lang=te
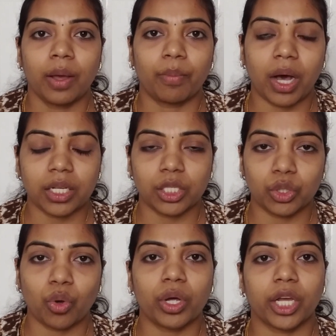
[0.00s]
మార్క్స్
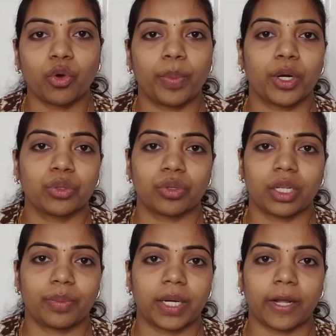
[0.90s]
స్కోర్ ఎక్కువ పెరుగుతుంది
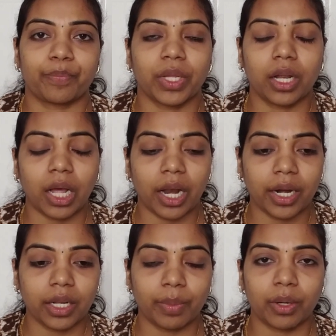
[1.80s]
అనమాట
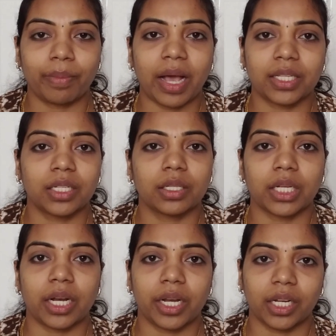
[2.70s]
అలాంటి మనం మ్యాథ్స్ ని
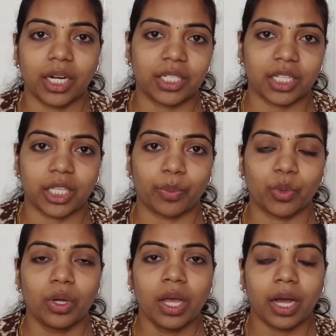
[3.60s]
చాలా నెగ్లెక్ట్
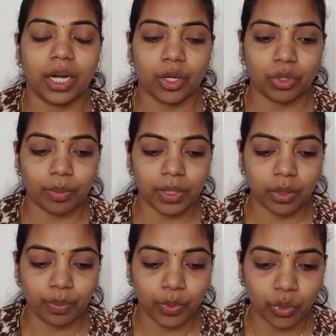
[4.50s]
చేస్తాము అంటే
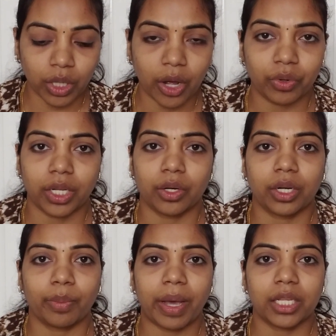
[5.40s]
కొంతమంది పూర్ గా ఉంటారు
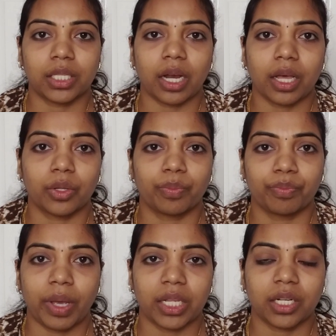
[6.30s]
అంటే మ్యాథ్స్ రాదు
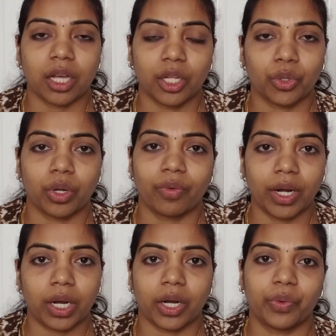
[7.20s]
మ్యాథ్స్ రాదు అనుకుని
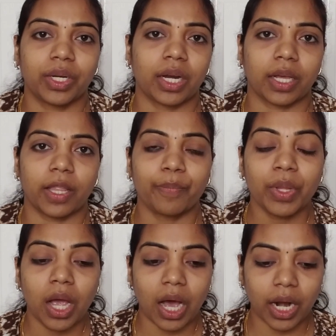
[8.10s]
వాళ్ళు అట్లా ఉంటారు కదా
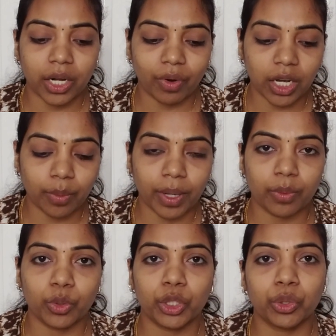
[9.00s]
అలాంటి వాళ్ళకి
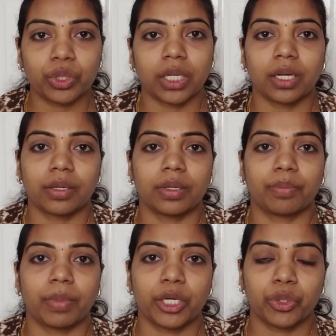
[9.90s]
మనము ట్యూషన్
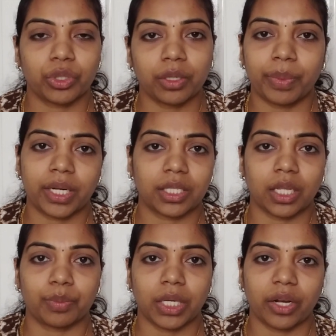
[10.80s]
మనం ట్యూషన్
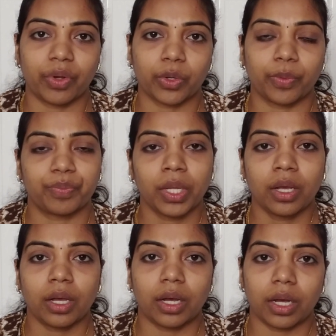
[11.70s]
పెట్టిస్తాం చాలా వరకు
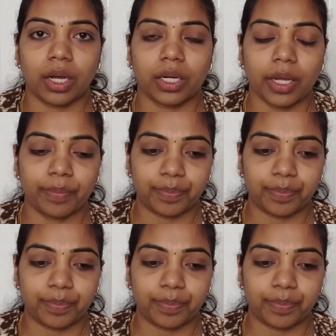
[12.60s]
అంటే